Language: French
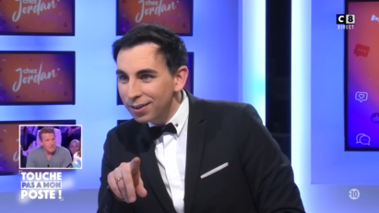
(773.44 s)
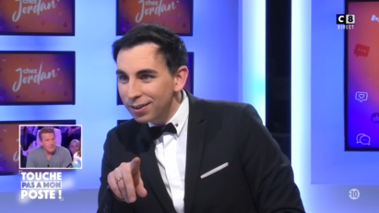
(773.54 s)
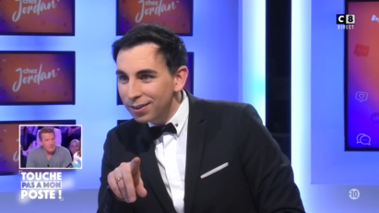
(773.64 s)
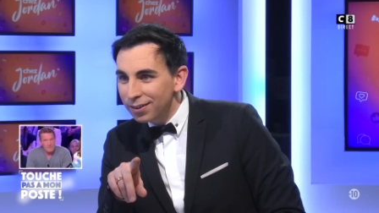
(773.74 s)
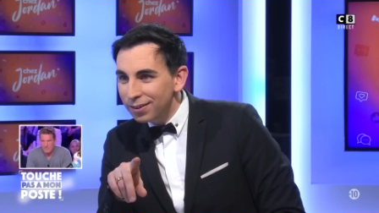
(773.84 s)

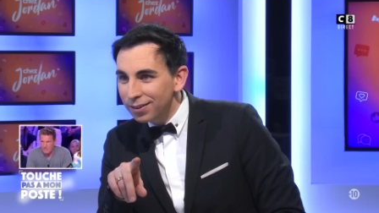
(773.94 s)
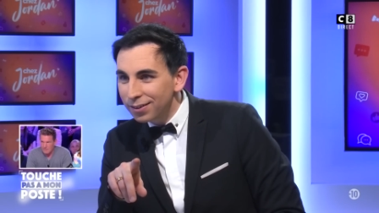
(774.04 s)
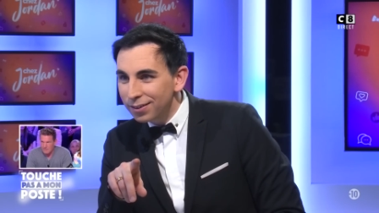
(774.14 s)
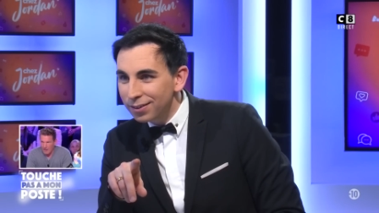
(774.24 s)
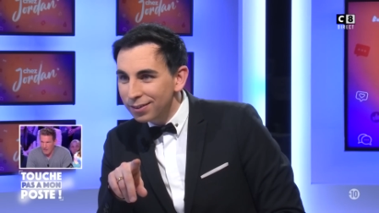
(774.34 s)
dragouille.
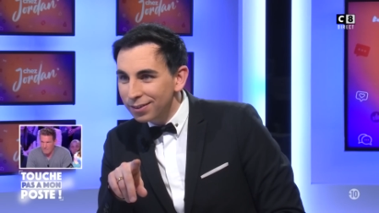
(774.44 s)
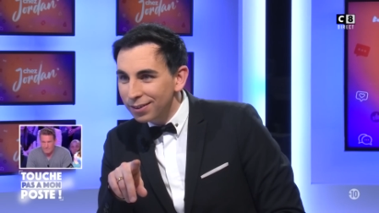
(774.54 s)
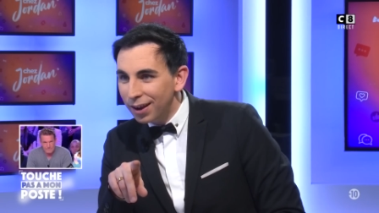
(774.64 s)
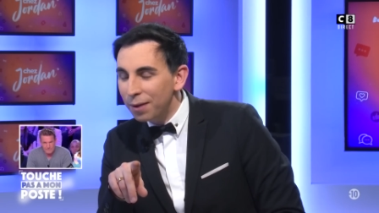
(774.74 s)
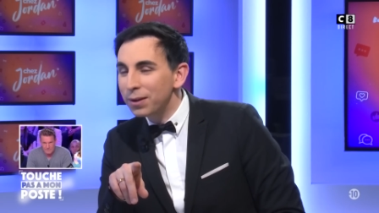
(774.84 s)

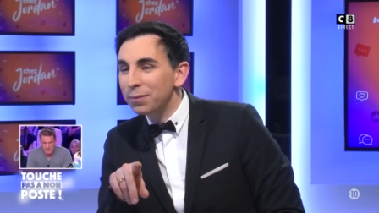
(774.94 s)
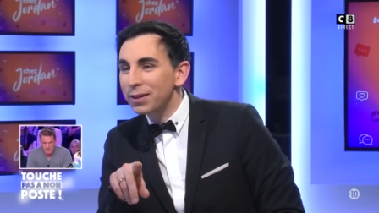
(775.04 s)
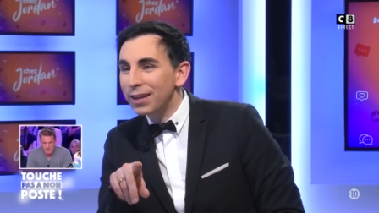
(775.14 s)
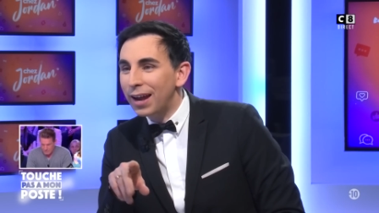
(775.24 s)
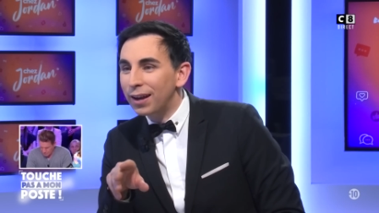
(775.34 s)
Ah, mais non,
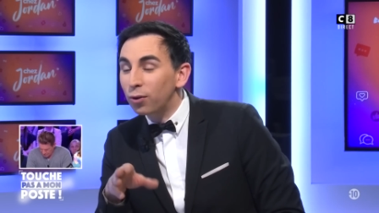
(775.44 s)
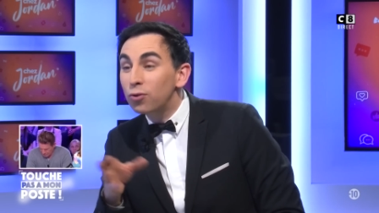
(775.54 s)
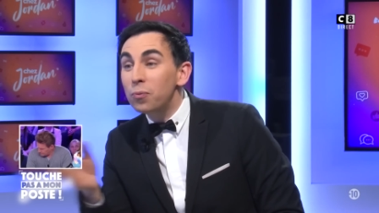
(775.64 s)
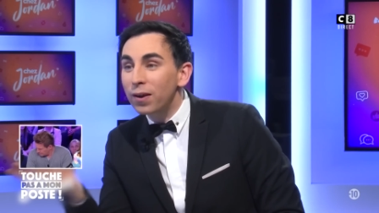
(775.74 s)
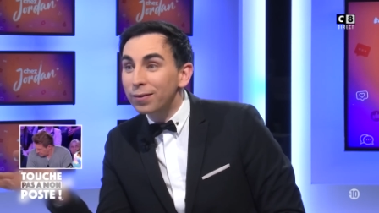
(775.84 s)
mais elle est en
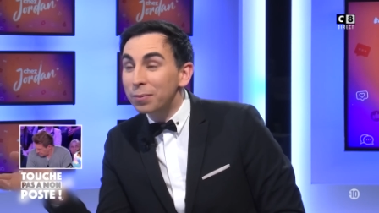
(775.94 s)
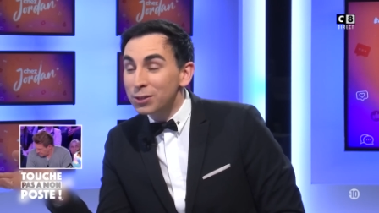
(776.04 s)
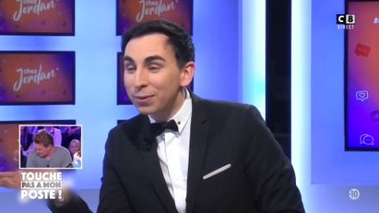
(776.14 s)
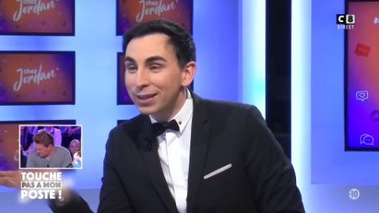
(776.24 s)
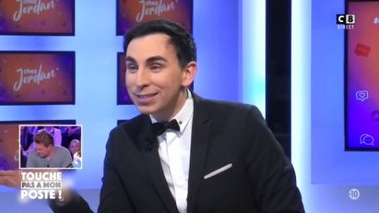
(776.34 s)
couple avec Benjamin